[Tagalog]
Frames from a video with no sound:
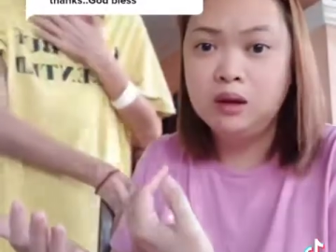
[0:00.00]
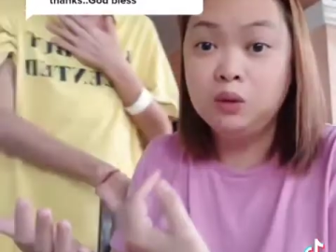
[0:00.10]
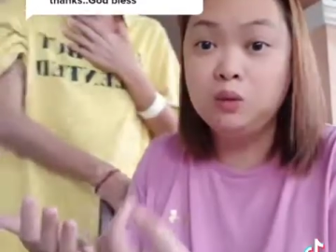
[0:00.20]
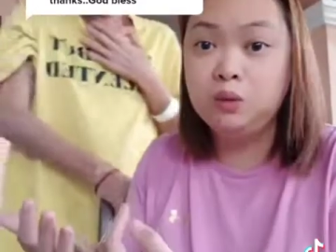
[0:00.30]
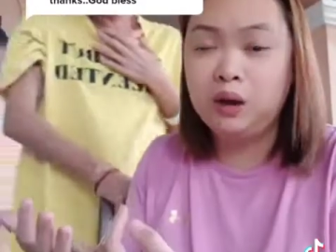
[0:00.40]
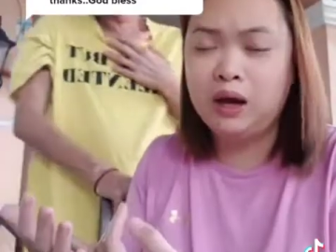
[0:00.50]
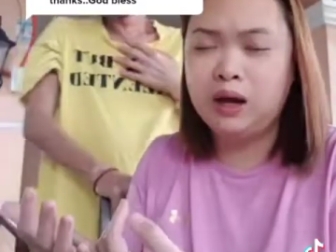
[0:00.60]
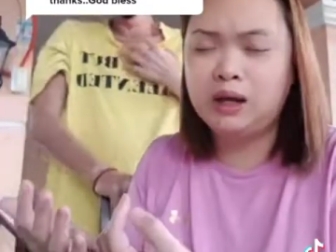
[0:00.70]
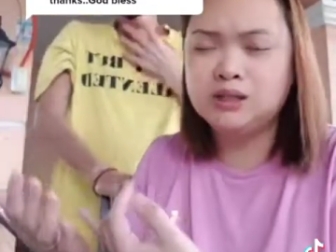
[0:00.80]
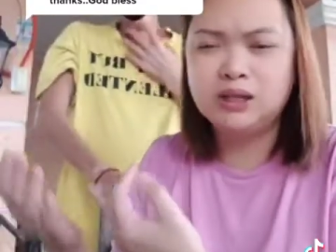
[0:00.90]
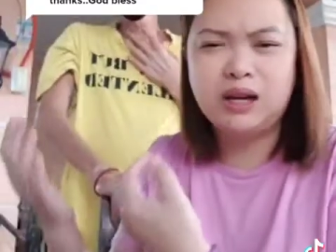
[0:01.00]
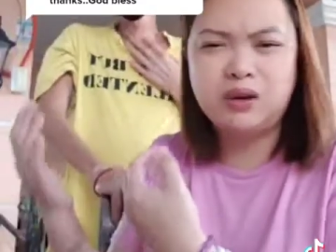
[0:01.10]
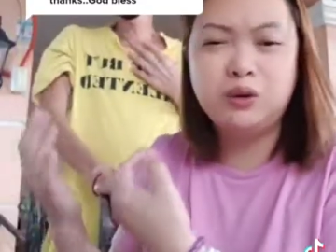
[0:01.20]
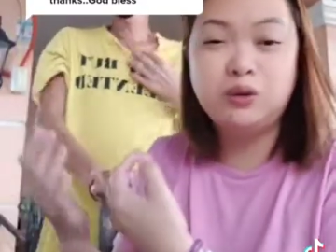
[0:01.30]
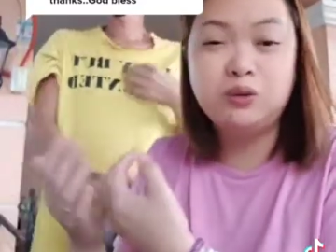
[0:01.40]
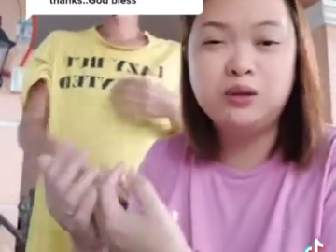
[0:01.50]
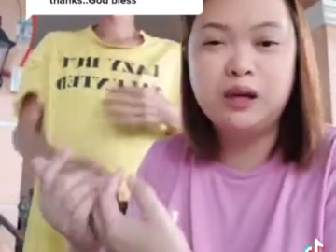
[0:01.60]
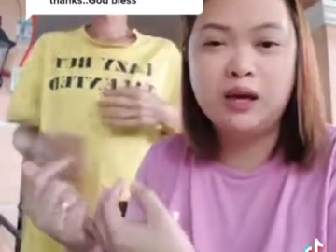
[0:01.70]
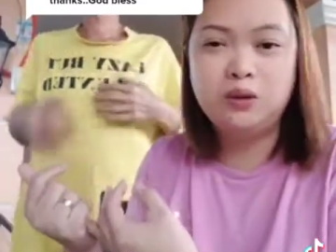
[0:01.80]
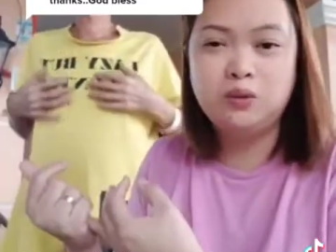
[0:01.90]
Gu, uh, at saka ano, yun
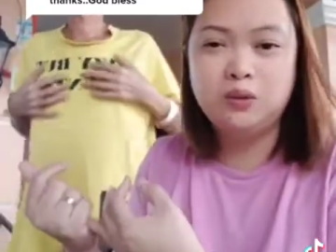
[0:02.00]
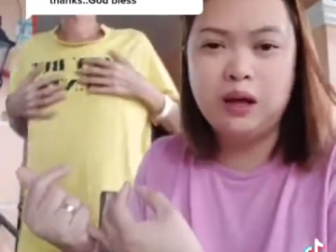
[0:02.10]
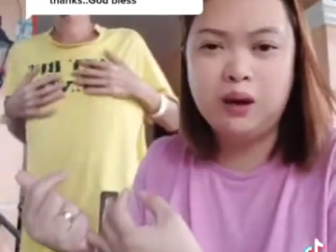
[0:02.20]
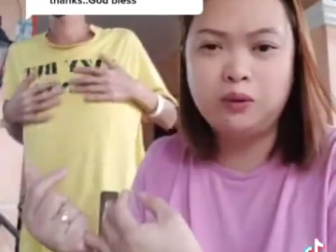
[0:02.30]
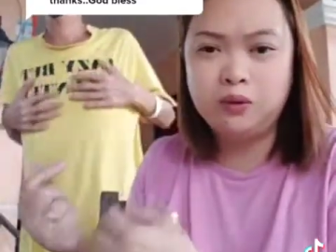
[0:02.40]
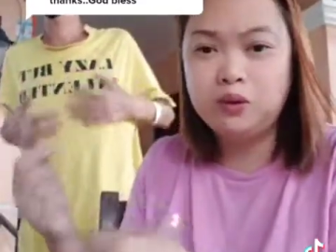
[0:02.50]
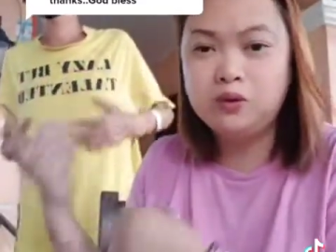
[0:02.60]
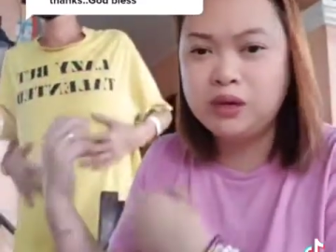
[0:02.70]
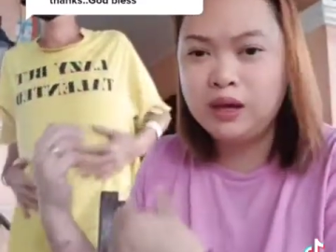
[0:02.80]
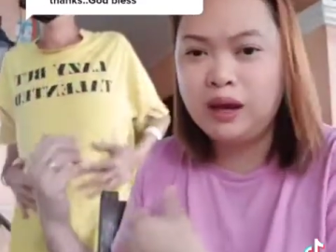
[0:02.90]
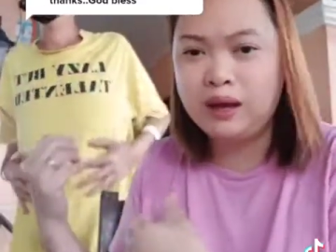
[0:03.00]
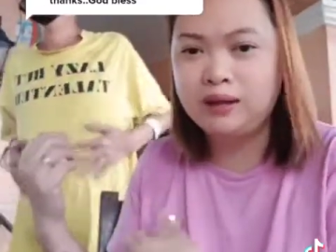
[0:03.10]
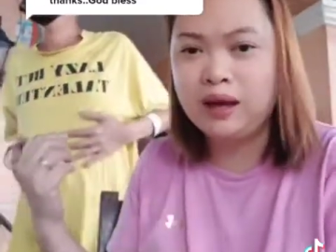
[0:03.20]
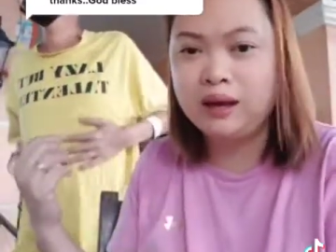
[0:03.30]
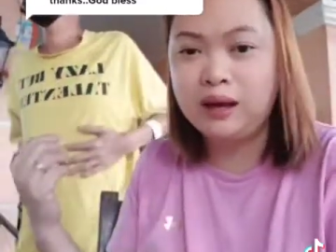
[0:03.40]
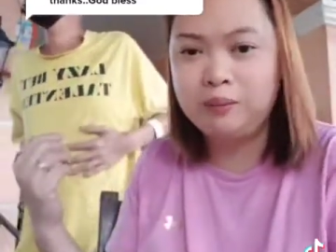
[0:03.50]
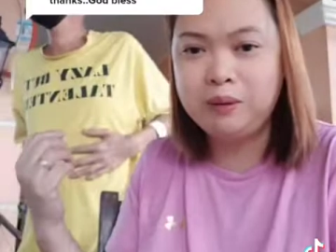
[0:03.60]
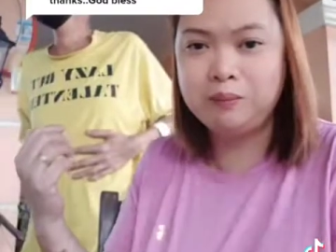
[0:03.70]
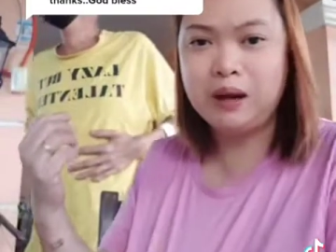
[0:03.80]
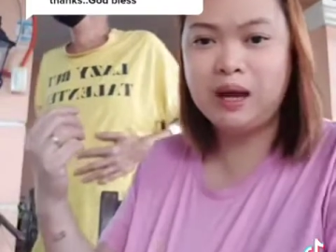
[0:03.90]
nga, lugaw. Yun yung hinahanda
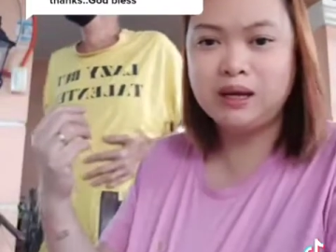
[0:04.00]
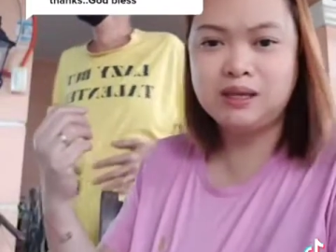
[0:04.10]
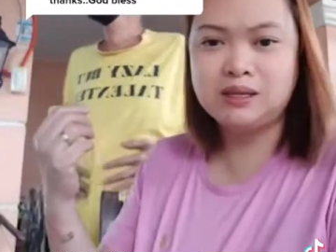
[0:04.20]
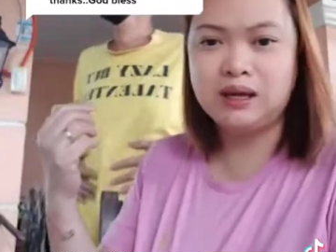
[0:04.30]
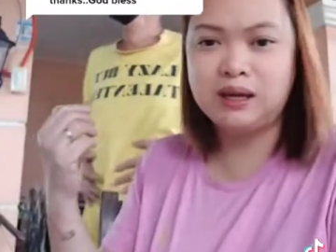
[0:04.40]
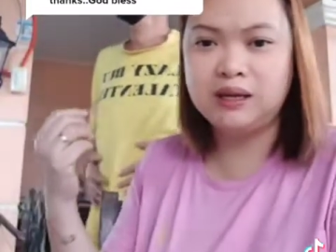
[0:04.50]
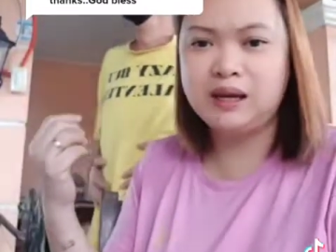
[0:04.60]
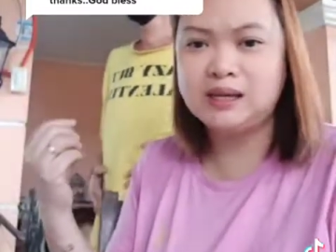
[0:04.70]
namin palagi sa kanya.